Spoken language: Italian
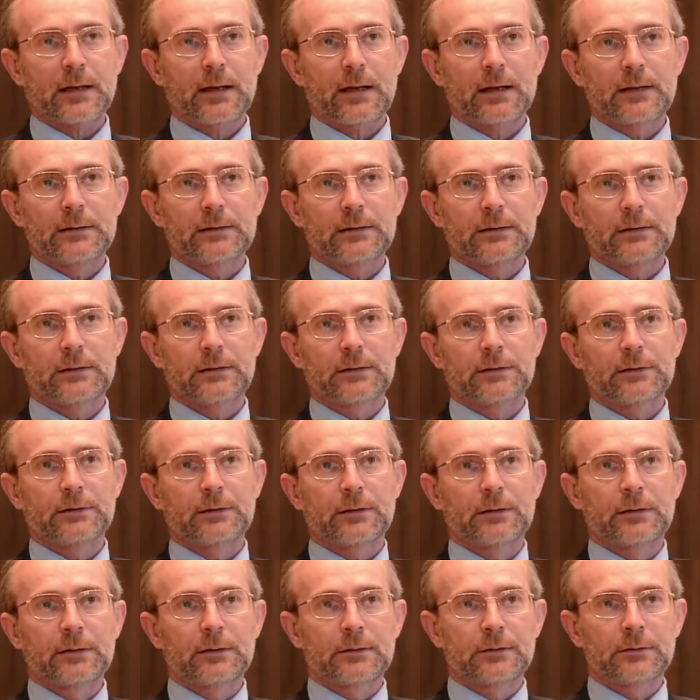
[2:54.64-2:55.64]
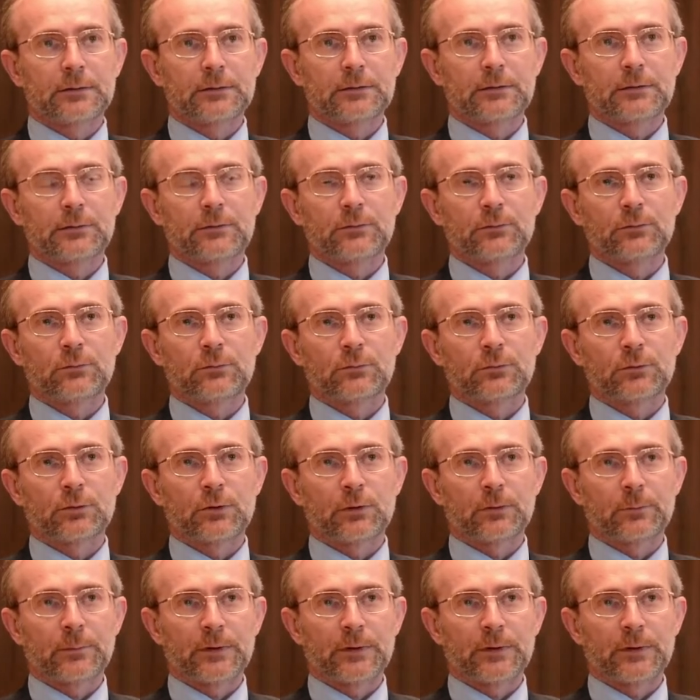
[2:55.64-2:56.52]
a dirigere l'Istituto